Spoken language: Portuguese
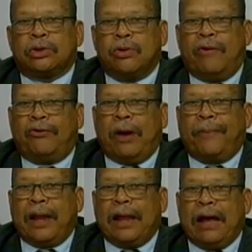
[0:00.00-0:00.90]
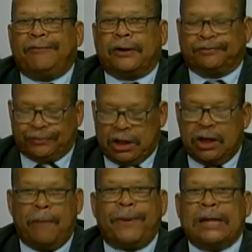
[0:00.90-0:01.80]
ouvem a palavra e
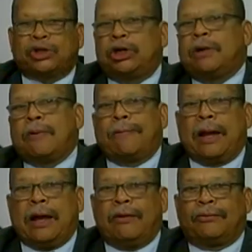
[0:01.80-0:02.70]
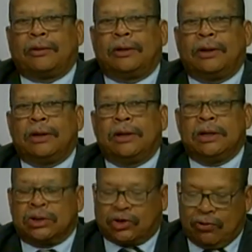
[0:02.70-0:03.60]
não praticam a palavra.
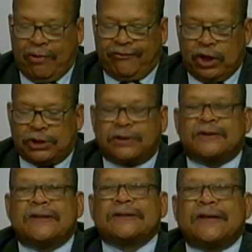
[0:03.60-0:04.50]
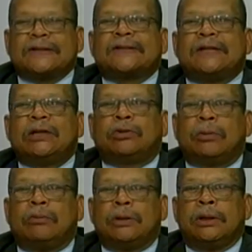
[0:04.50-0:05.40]
São ouvintes esquecidos.
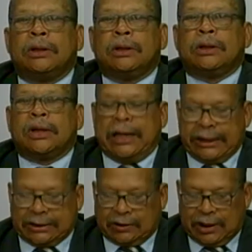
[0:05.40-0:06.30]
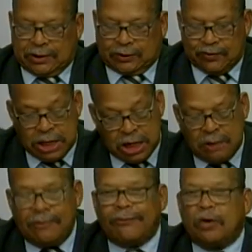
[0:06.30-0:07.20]
Eles, eles
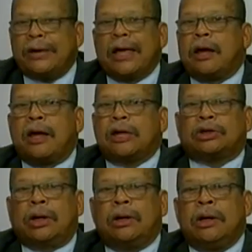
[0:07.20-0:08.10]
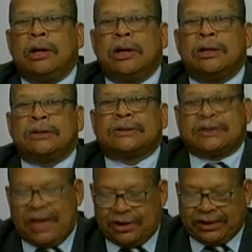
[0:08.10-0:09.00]
vão, vão da igreja,
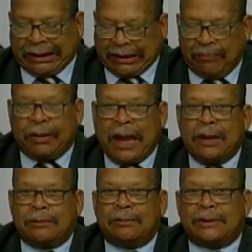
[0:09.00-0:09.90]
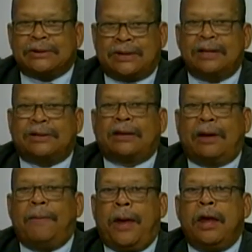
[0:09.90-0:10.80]
sente até bem, sente
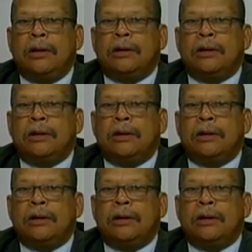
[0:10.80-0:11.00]
até bem.